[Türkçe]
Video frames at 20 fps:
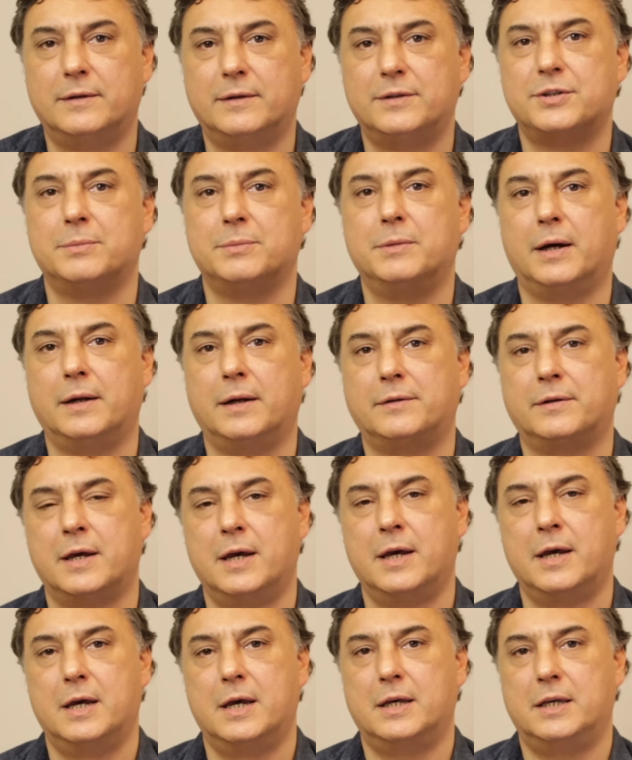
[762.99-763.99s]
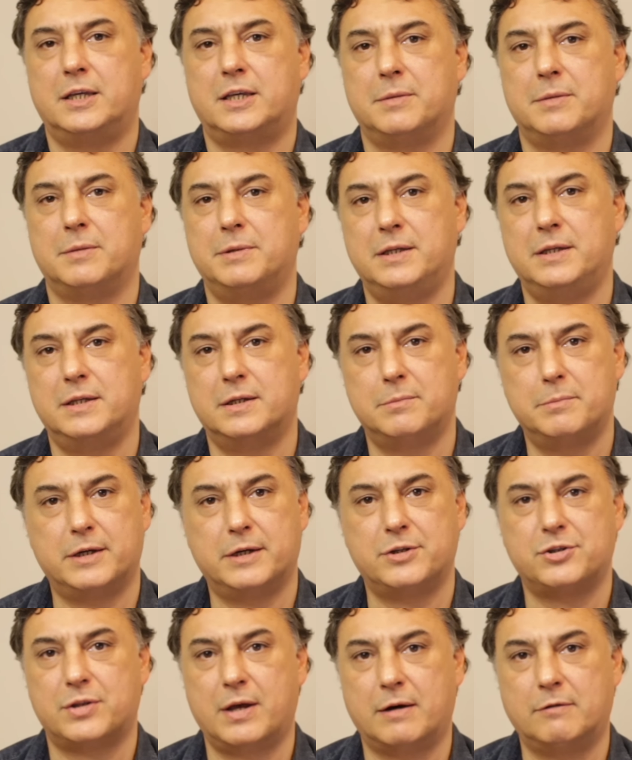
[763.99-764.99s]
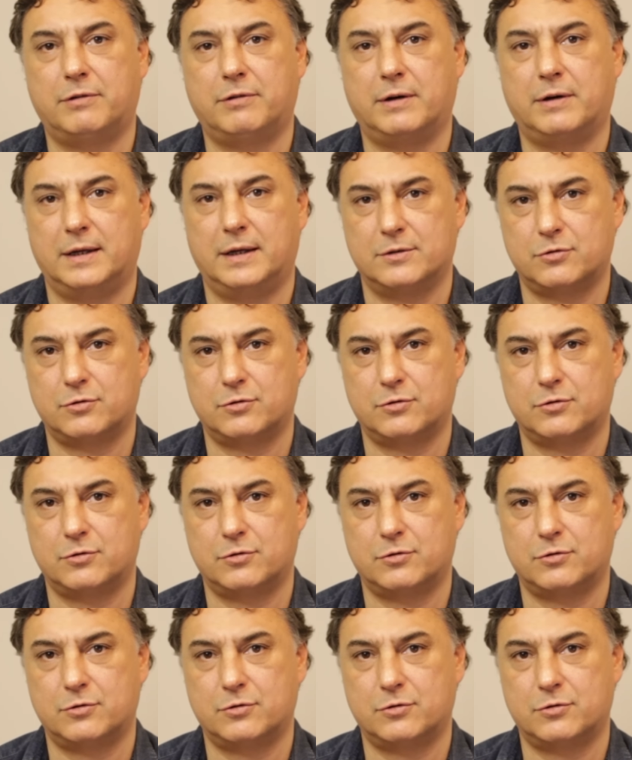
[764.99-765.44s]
Şimdi artık 2025'ten falan